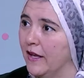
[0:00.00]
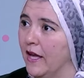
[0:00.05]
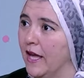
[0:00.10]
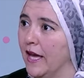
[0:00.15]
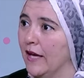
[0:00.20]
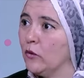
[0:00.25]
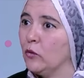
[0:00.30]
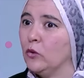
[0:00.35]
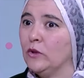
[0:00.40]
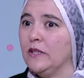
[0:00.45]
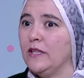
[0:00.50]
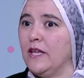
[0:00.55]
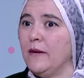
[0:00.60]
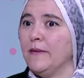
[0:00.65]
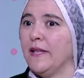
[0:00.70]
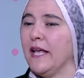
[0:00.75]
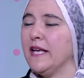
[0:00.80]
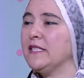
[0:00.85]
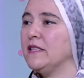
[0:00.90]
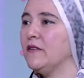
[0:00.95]
كنت
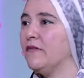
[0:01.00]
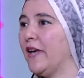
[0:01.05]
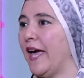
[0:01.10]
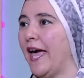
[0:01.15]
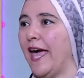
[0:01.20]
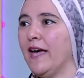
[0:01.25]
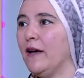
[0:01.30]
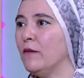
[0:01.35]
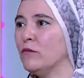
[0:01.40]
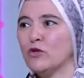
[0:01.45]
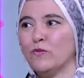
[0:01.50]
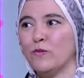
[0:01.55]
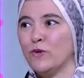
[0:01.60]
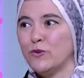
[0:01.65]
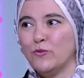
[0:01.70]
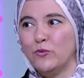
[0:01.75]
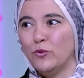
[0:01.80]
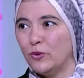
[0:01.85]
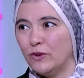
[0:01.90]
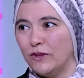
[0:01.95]
دايما حاسه ان في حاجه مش
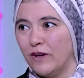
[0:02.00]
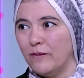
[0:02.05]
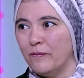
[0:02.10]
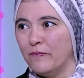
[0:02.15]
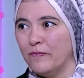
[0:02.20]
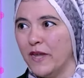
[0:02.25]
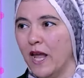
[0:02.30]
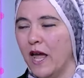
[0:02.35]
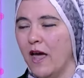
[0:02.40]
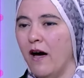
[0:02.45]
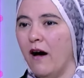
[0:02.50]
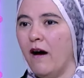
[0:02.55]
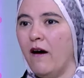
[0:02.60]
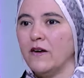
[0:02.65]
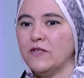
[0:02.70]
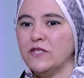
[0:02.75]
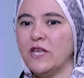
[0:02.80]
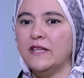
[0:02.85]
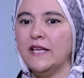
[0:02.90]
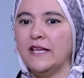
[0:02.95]
مظبوطه
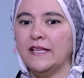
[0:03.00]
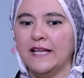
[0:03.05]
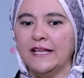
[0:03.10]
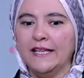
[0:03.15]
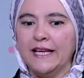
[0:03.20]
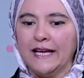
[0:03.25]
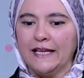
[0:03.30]
خاصه ان انا كان